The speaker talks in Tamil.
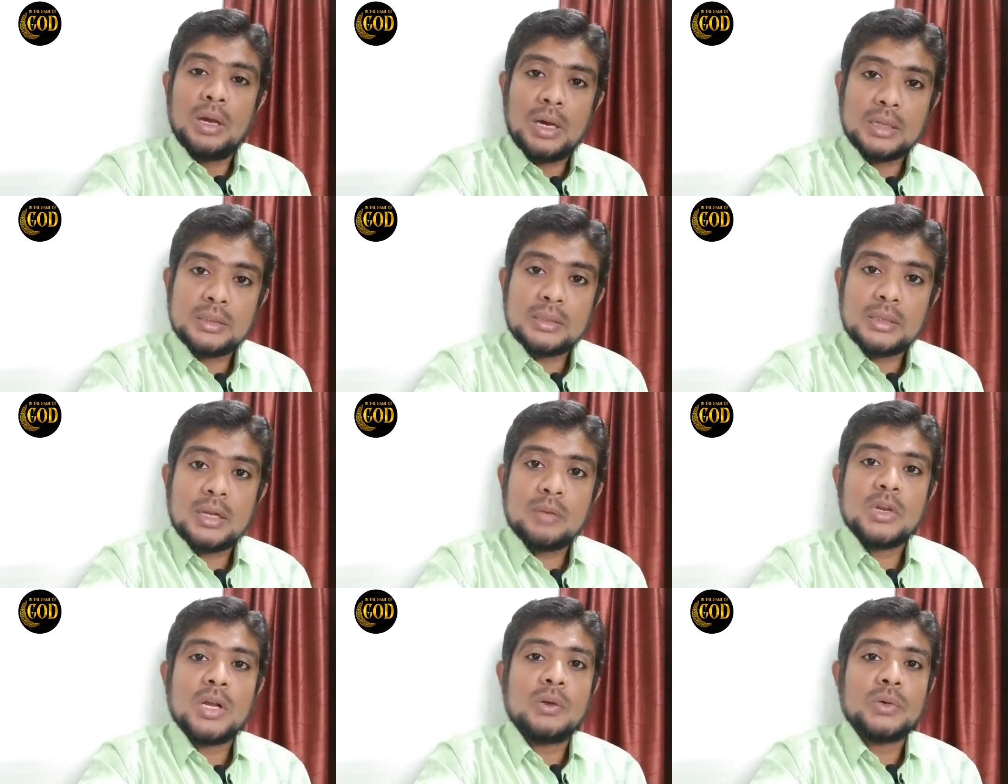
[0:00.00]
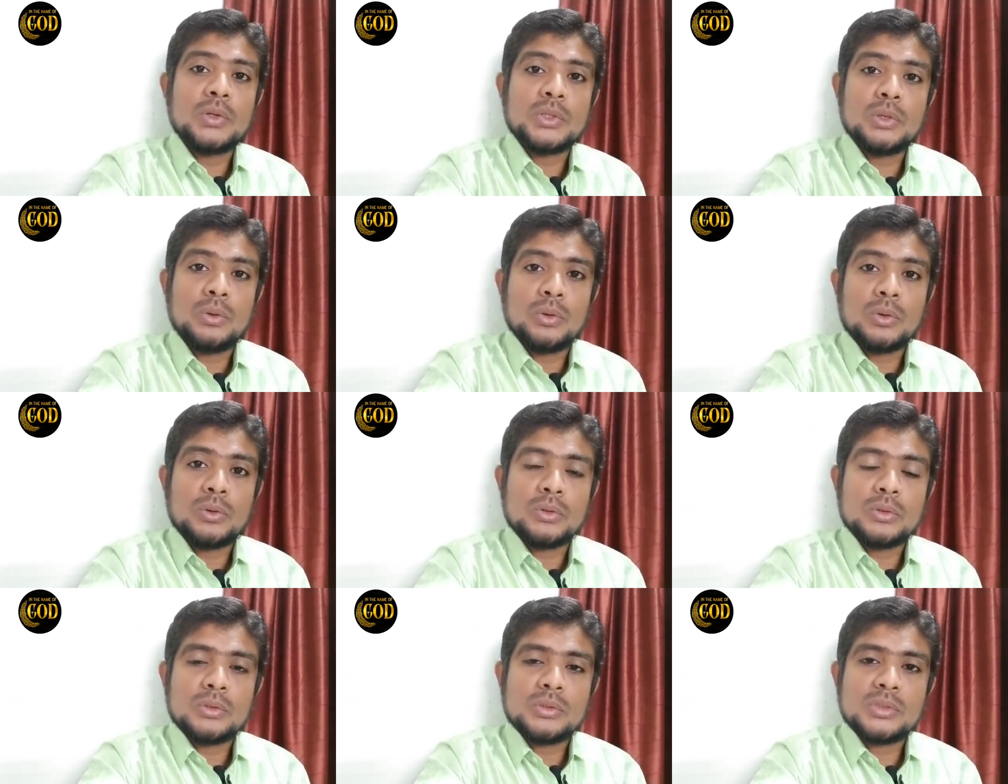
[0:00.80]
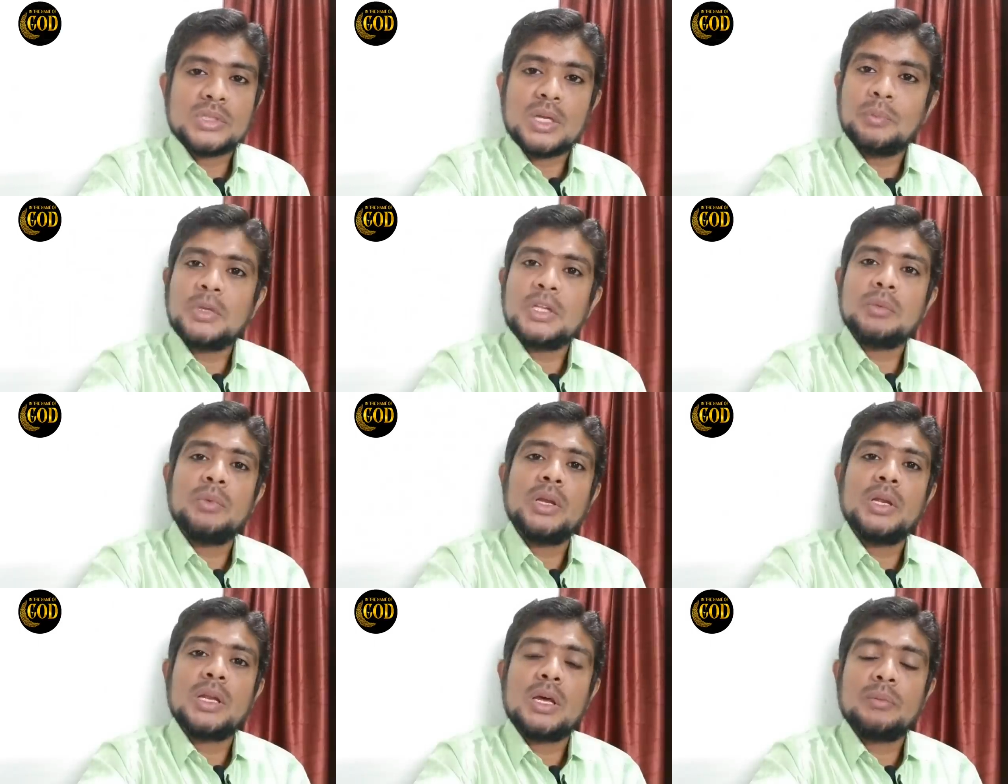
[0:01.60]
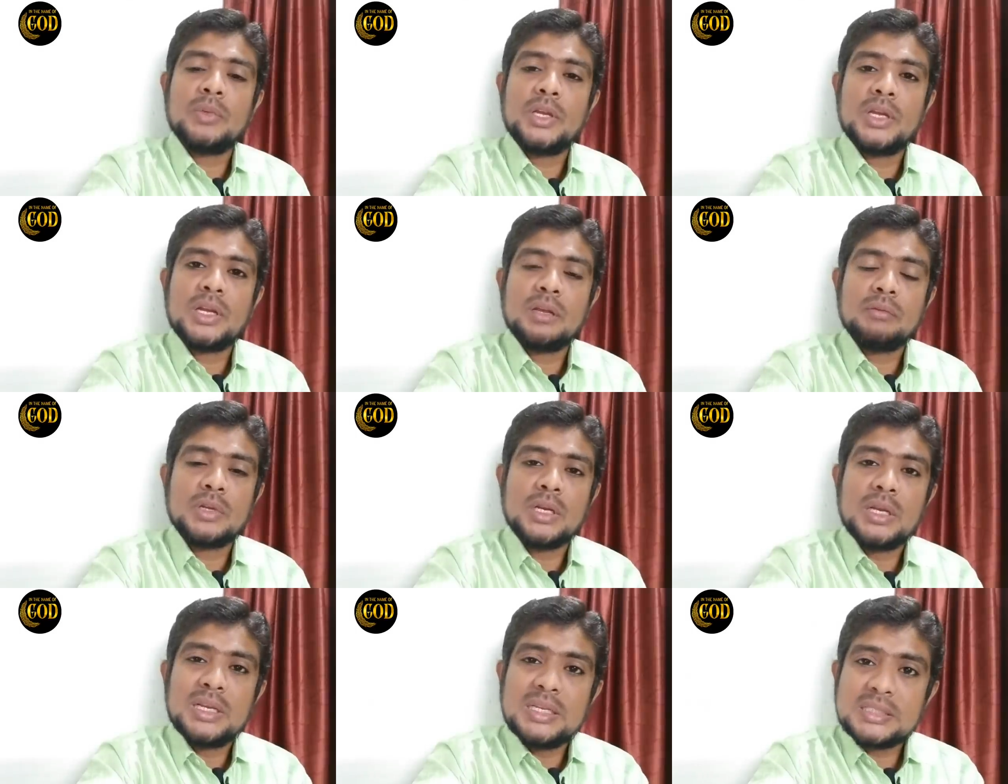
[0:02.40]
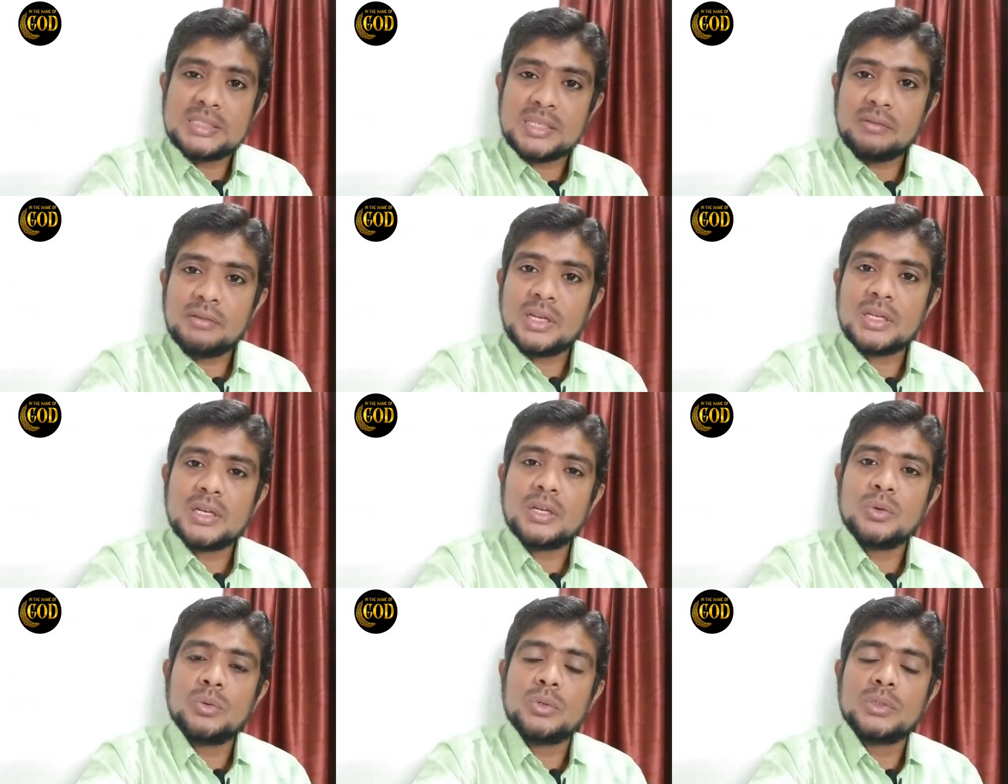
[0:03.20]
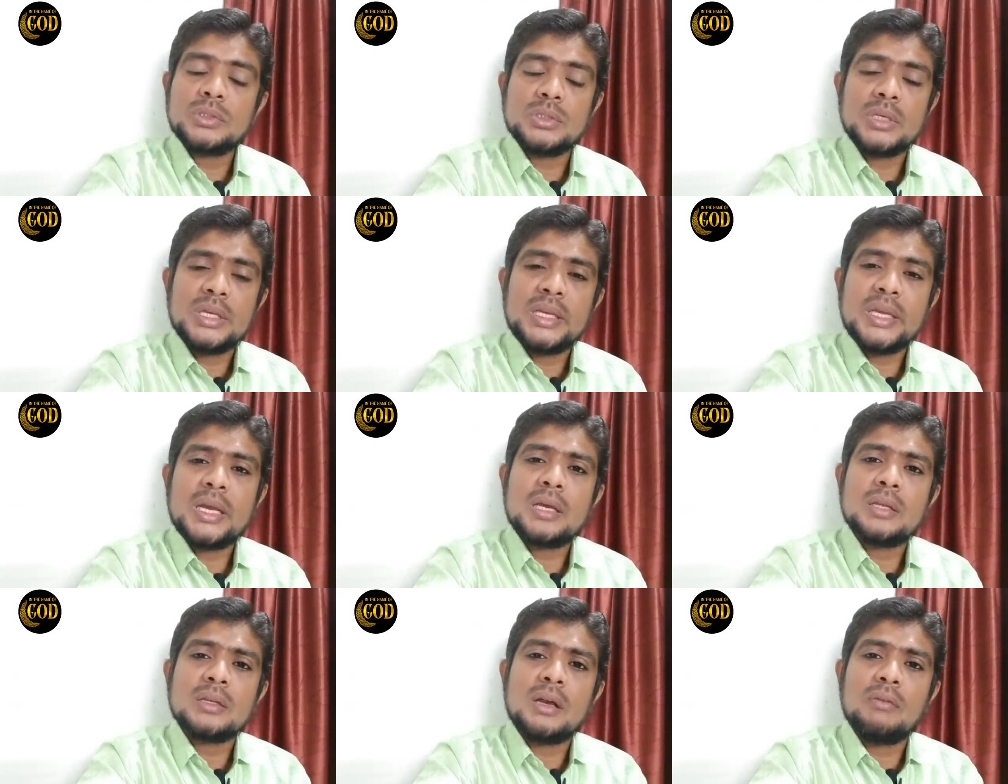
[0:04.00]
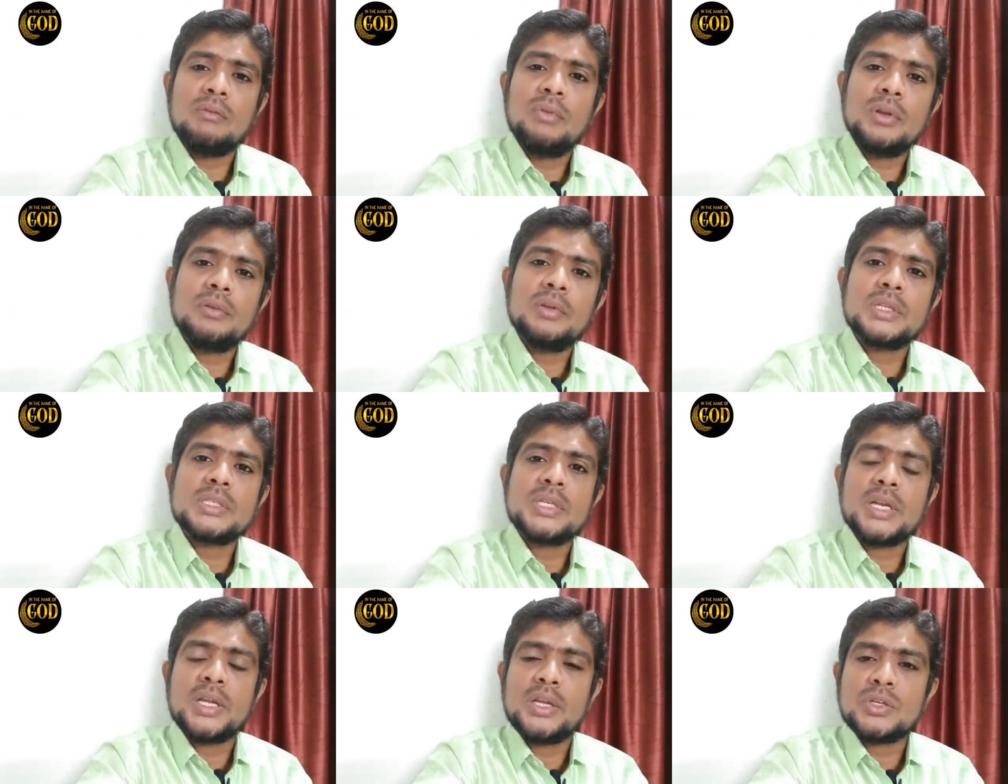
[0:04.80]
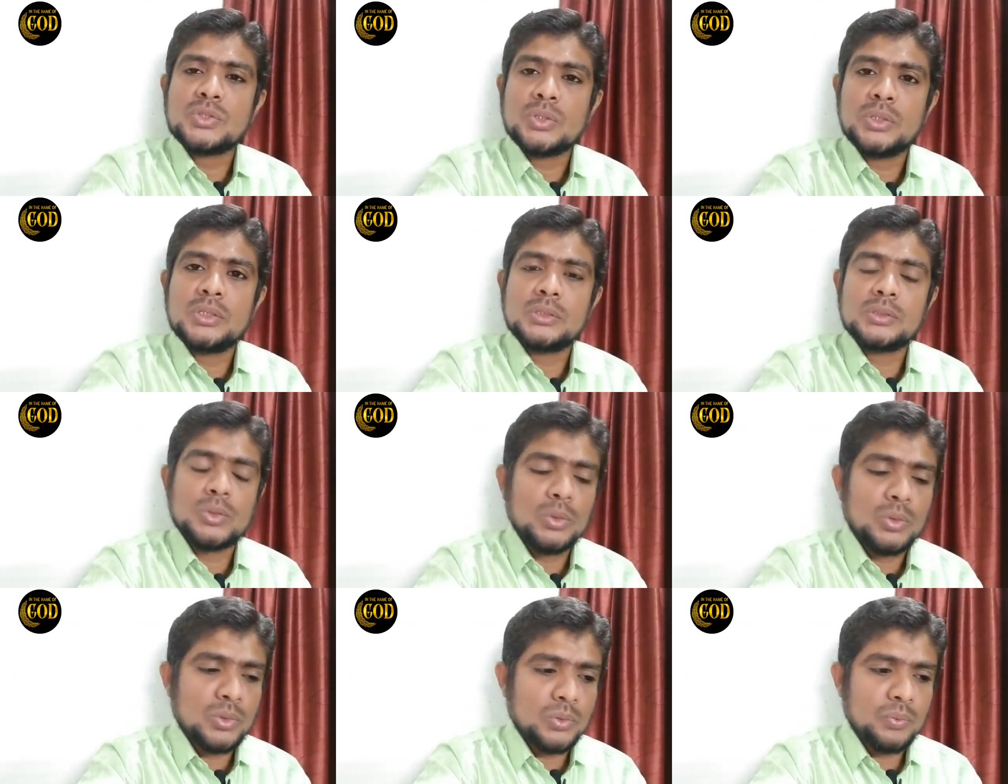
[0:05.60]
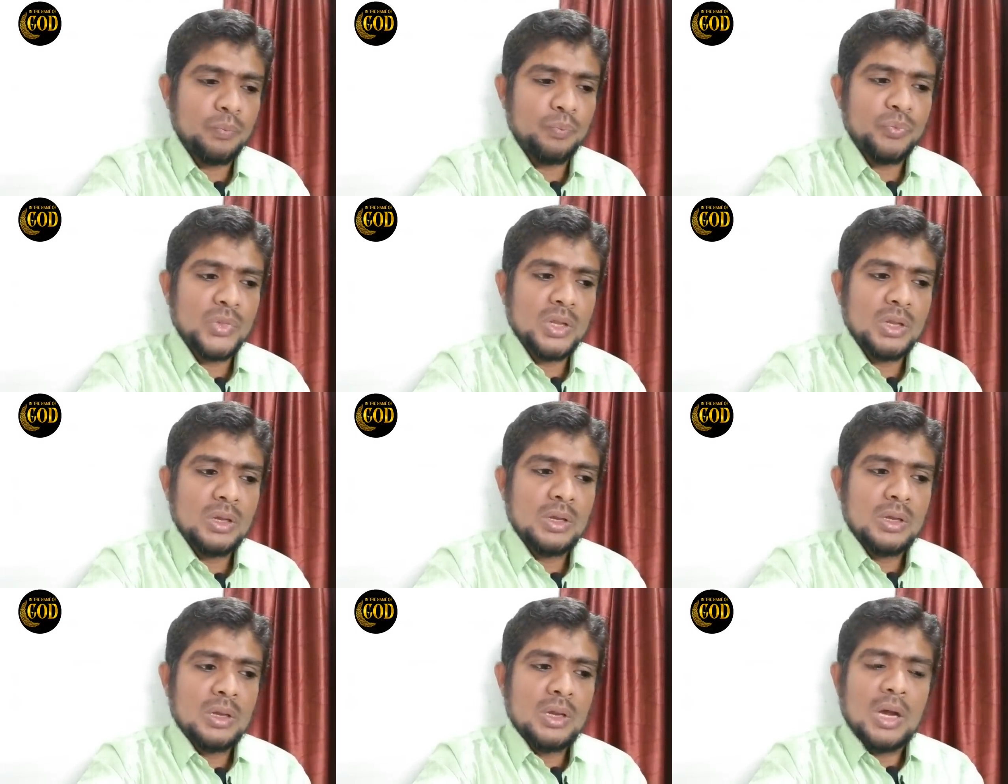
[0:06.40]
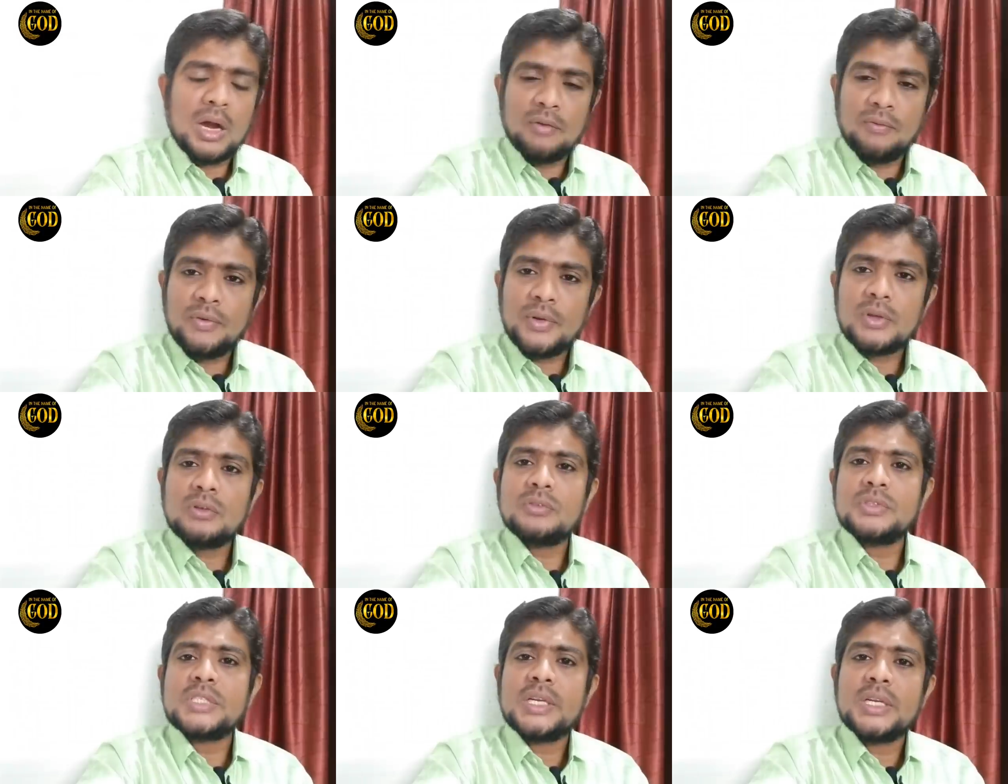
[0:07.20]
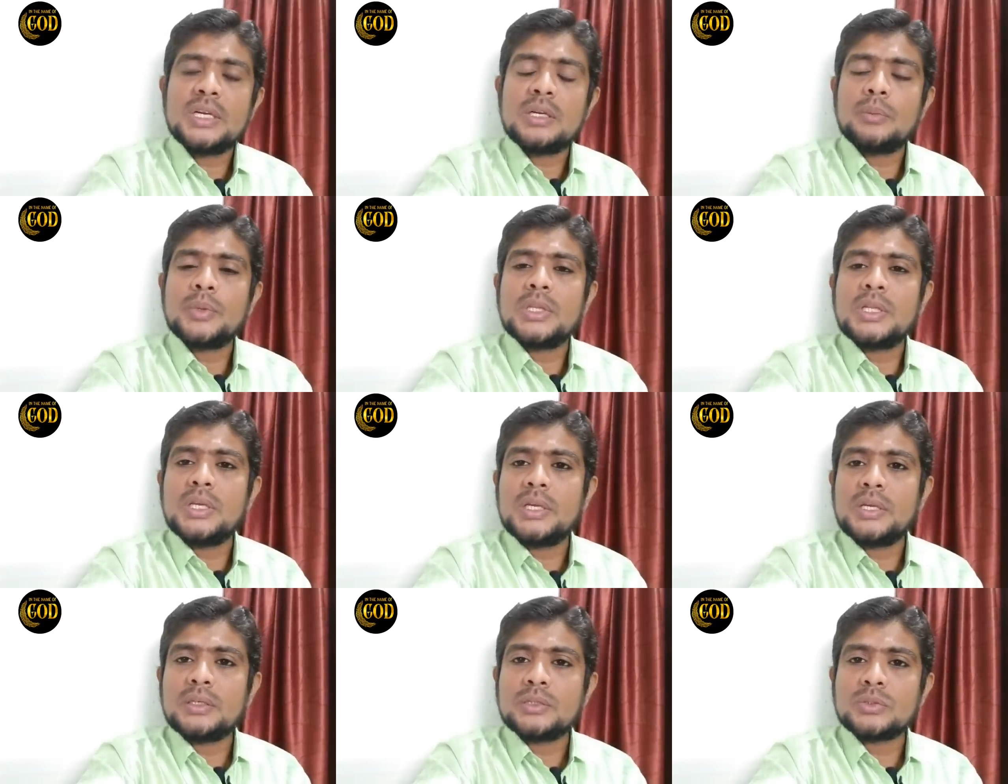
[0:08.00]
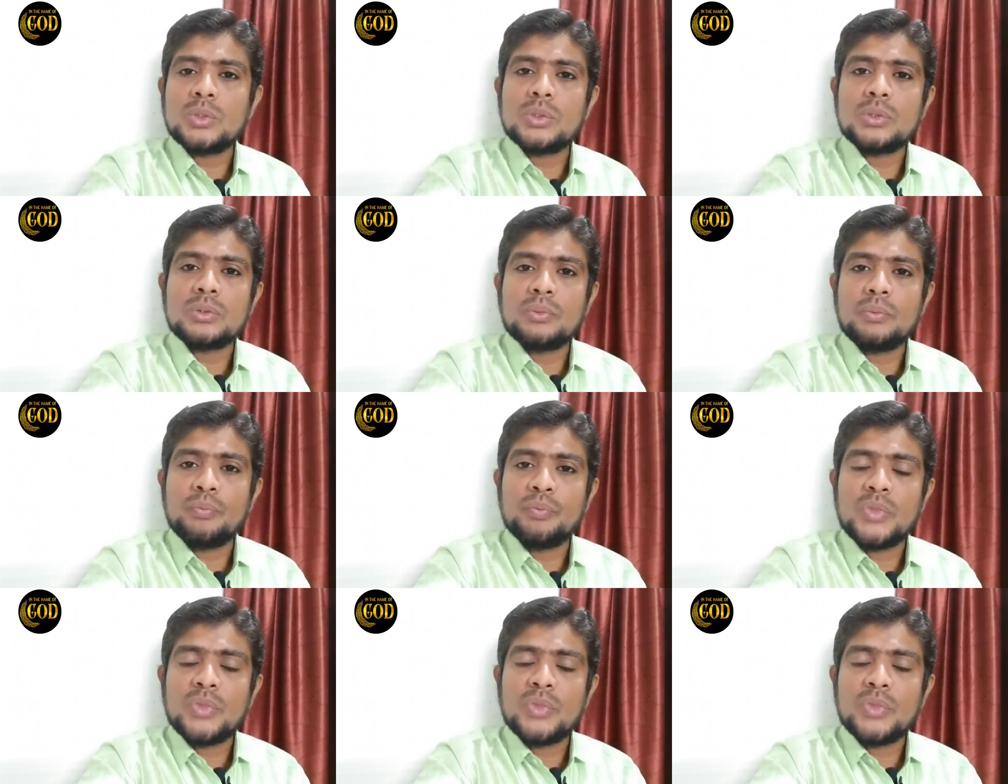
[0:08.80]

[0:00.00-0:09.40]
அதை தான் நம்ம கவனத்தில் கொள்ளணும் சம்மந்தமே இல்லாமல் இறைவன் இஸ்ரவேலர்களை குறித்து ஏன் அதில் அவ்வளவு எச்சரிக்கையை சொ சொல்லணும் அவ்வளவு விஷயங்களை பற்றி ஏன் சொல்லணும்